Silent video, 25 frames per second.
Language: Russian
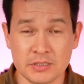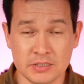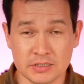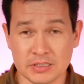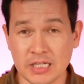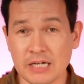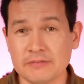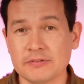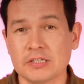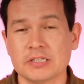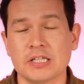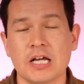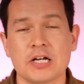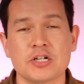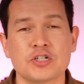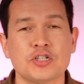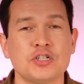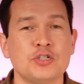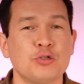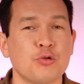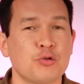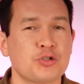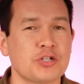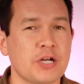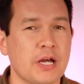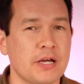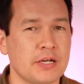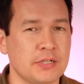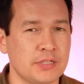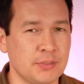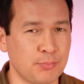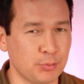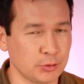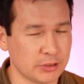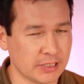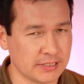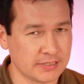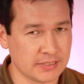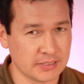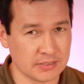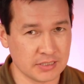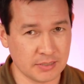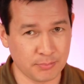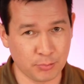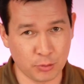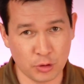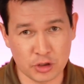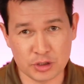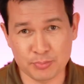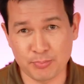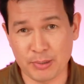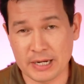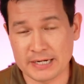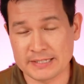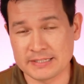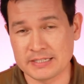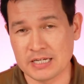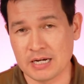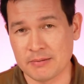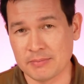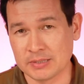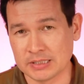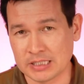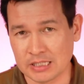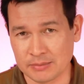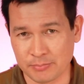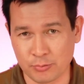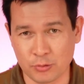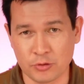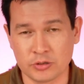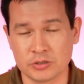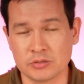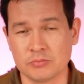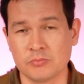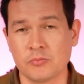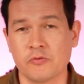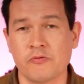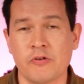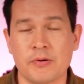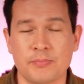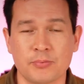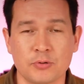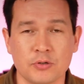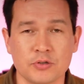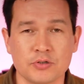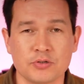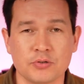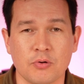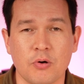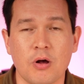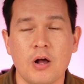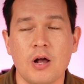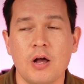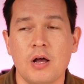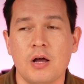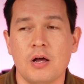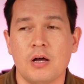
Недавно также изучая депутатский запрос партии Аманат по этому вопросу,